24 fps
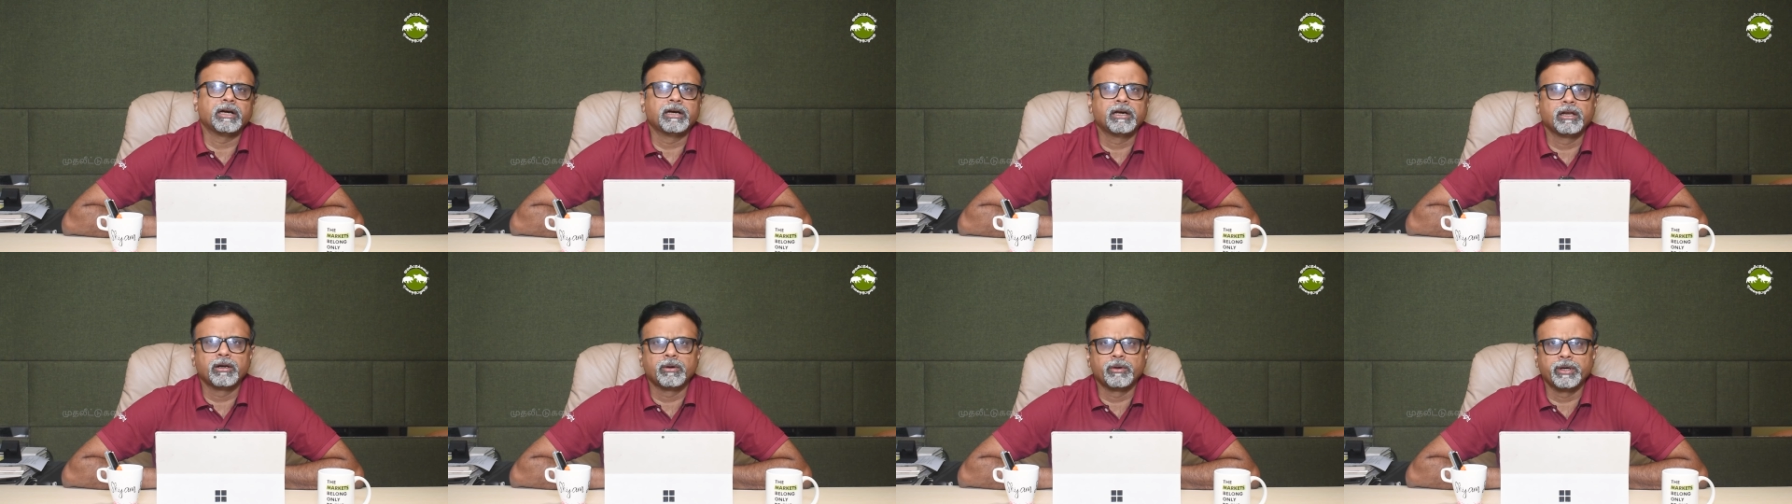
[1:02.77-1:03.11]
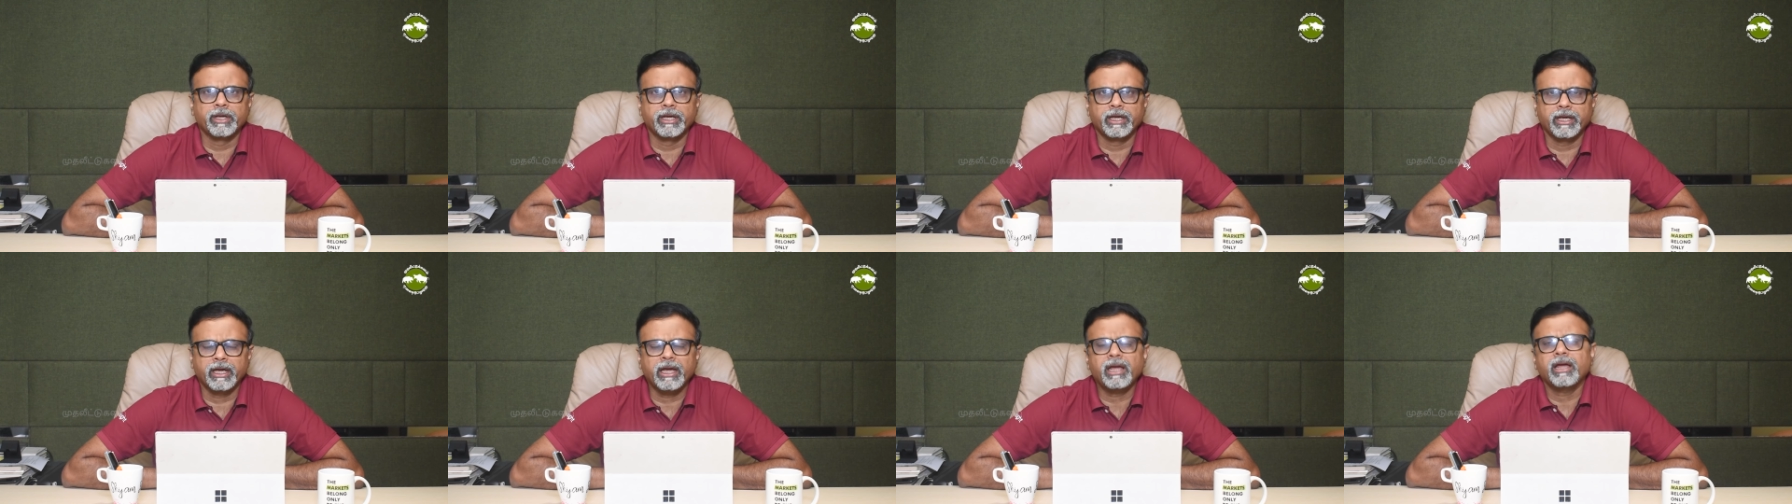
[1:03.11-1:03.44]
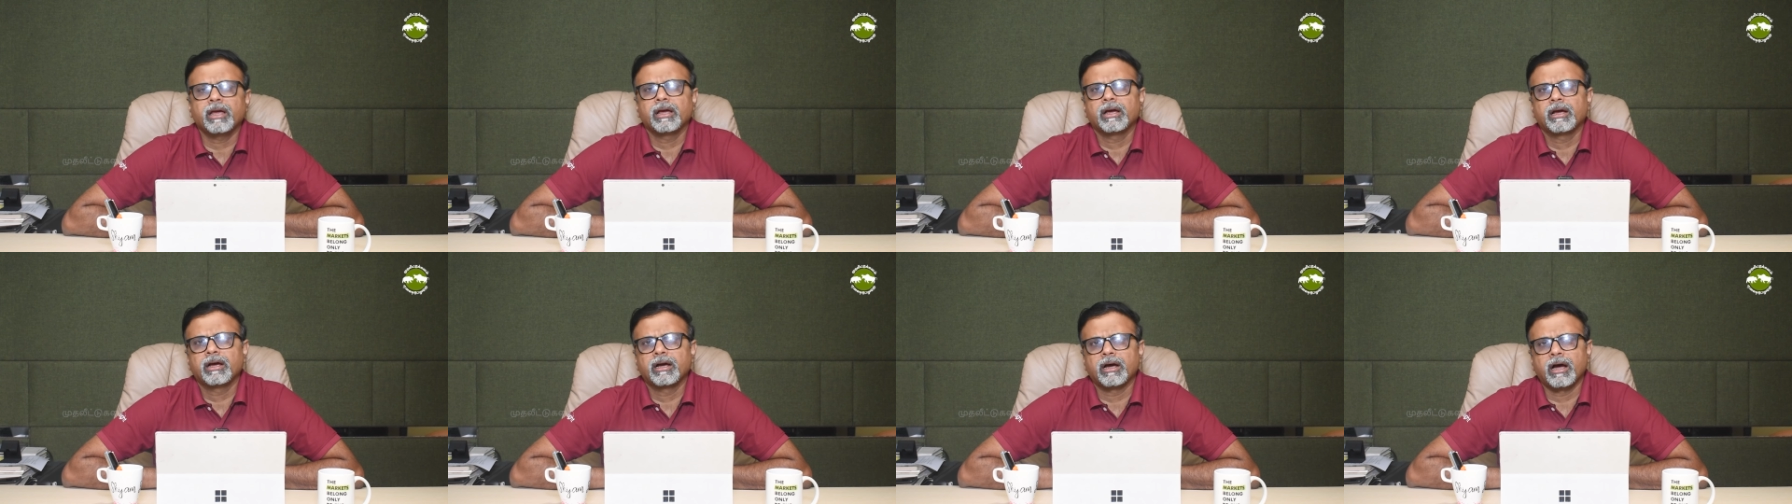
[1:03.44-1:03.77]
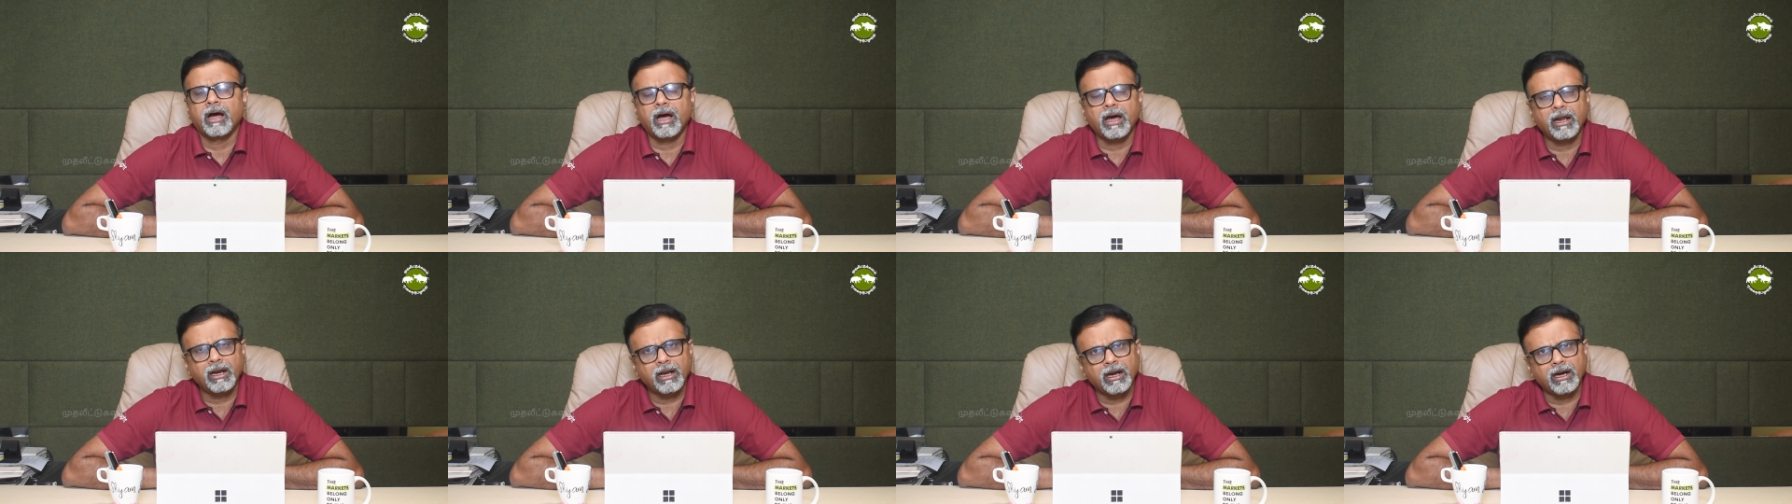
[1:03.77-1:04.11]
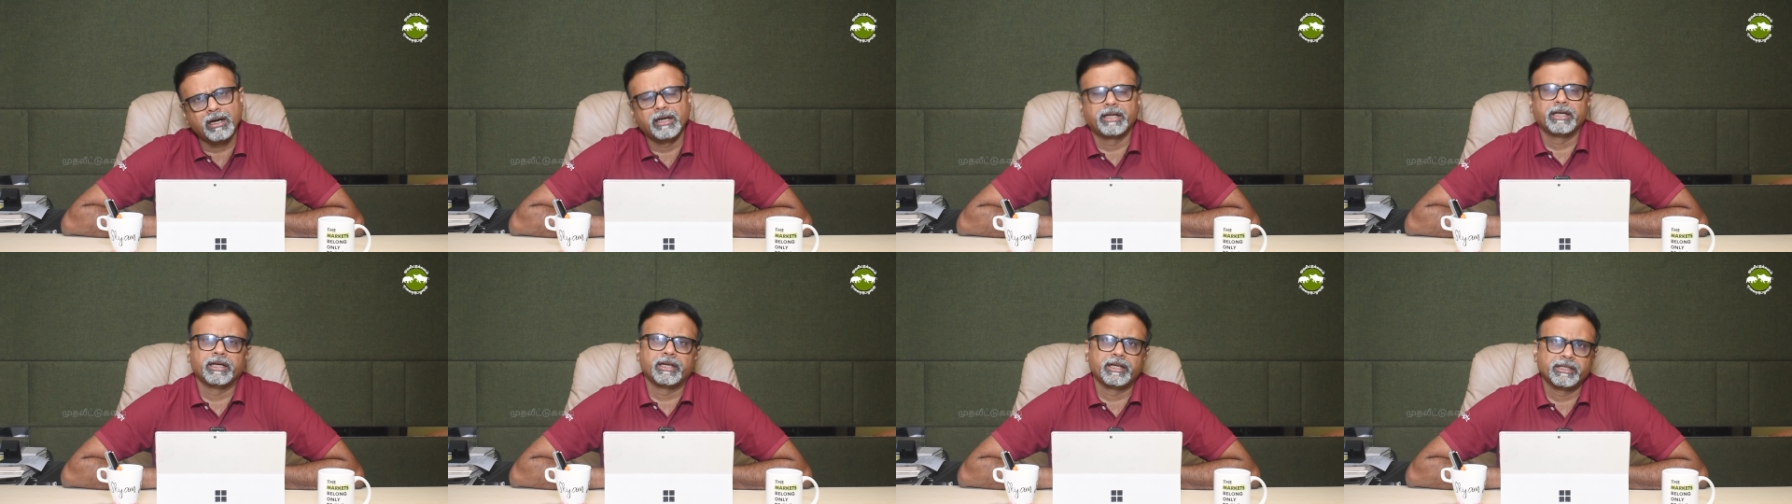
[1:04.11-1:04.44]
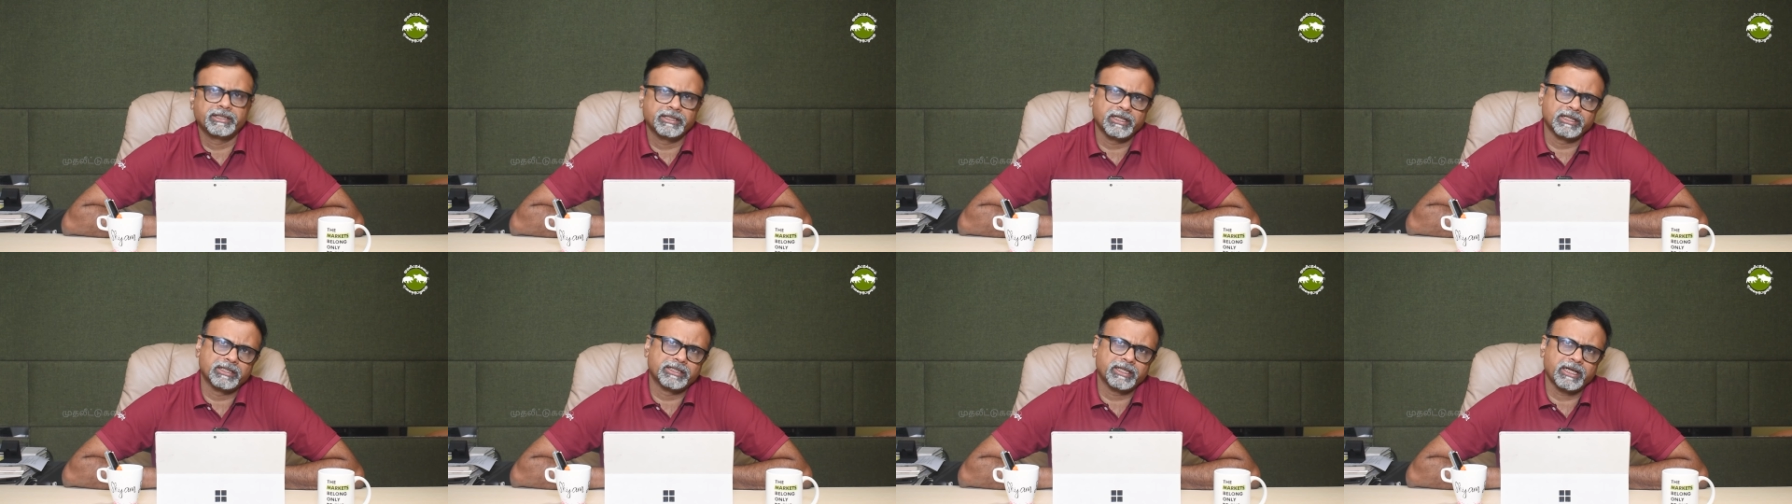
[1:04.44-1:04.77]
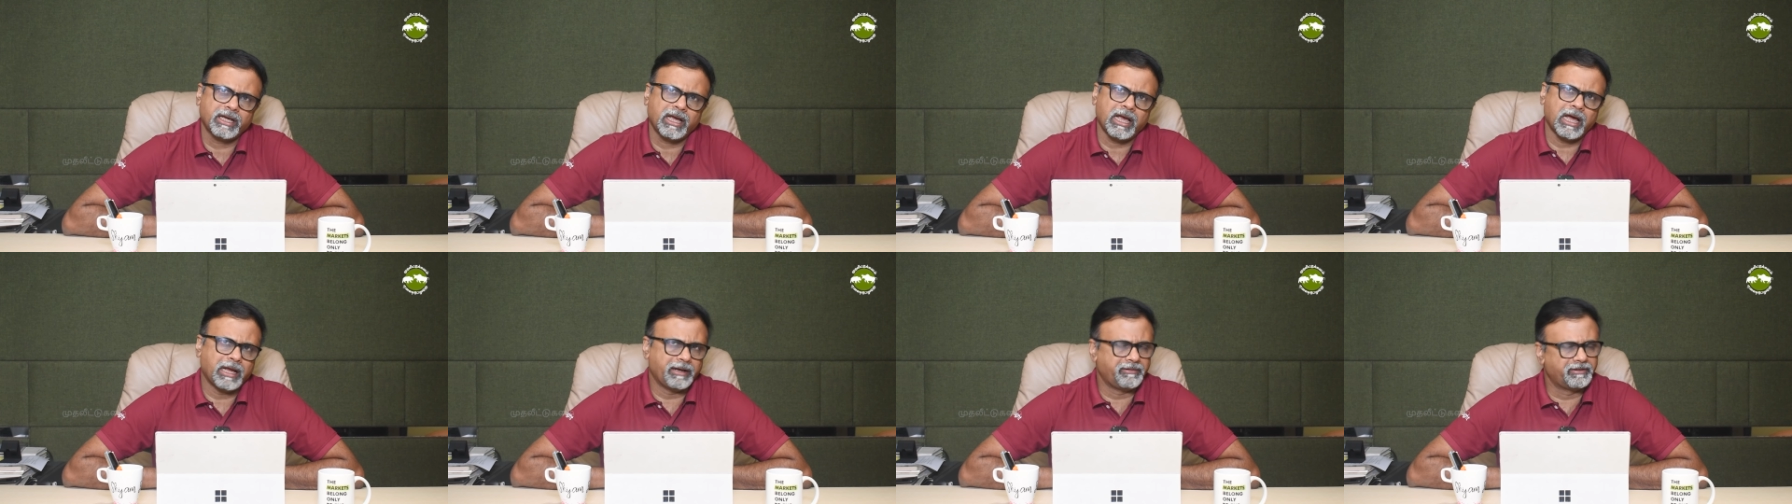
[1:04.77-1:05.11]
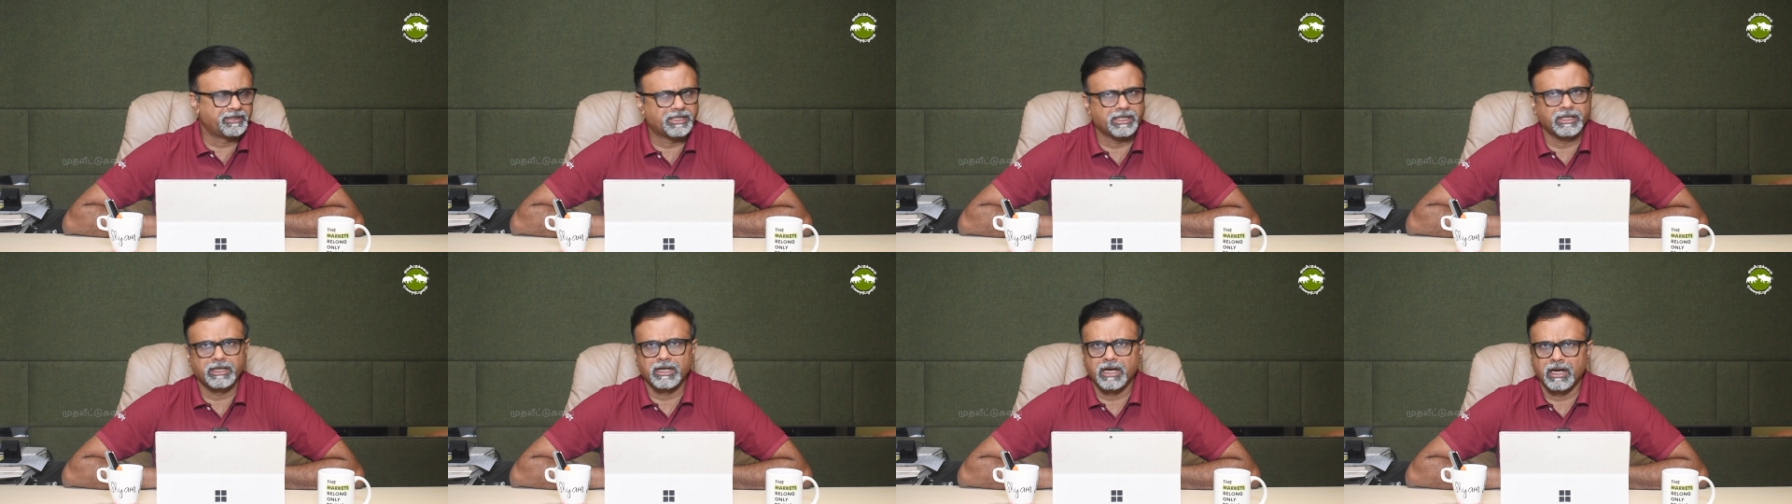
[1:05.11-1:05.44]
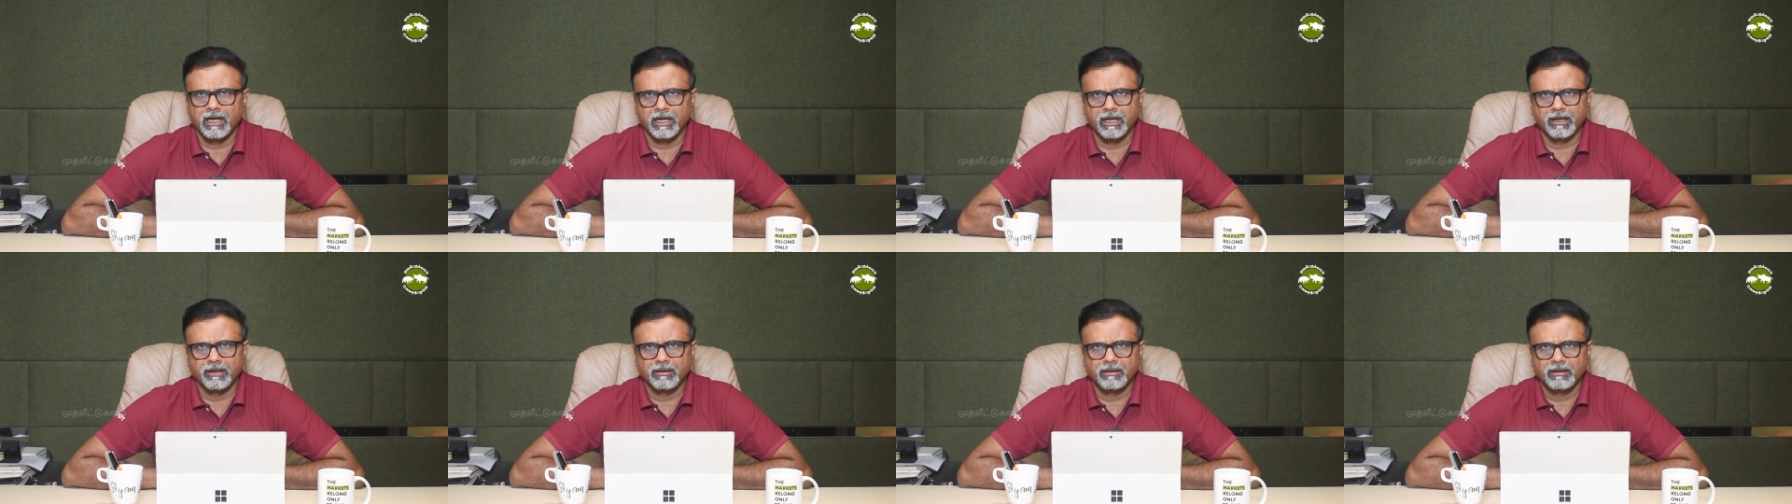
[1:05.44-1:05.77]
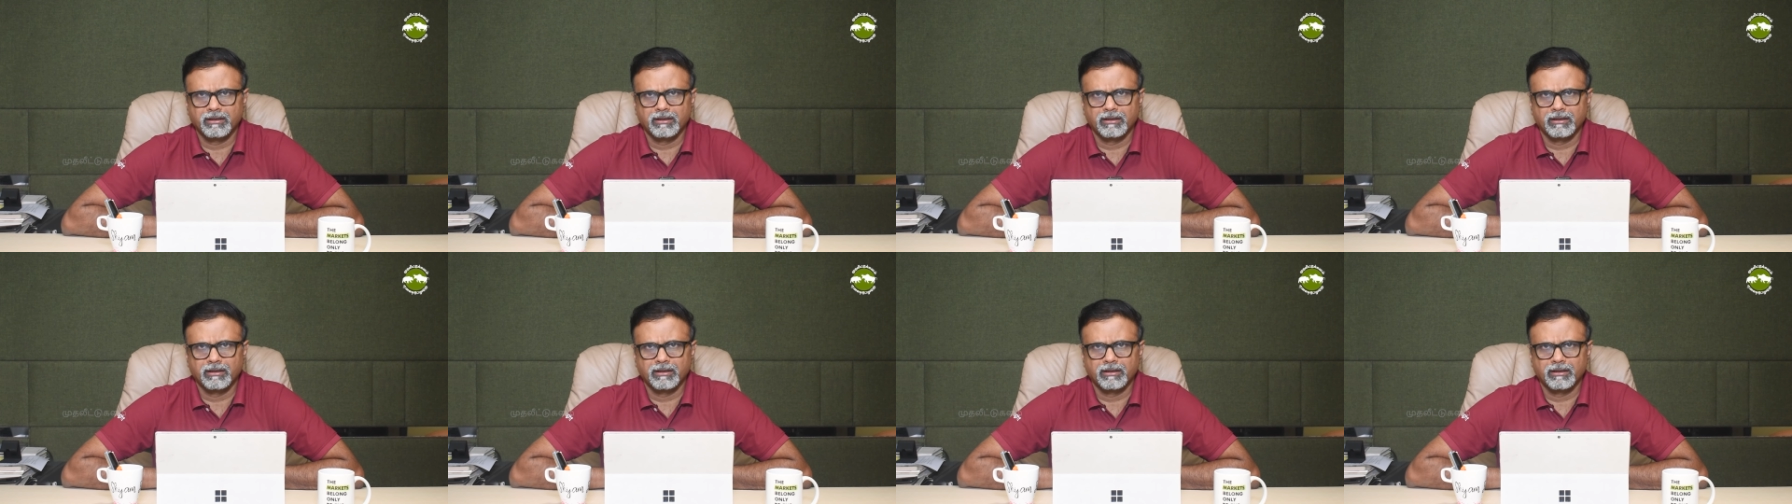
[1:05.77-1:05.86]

தங்களுடைய காலாண்டு ரிசல்ட்ஸை அறிவிச்சிருக்காங்க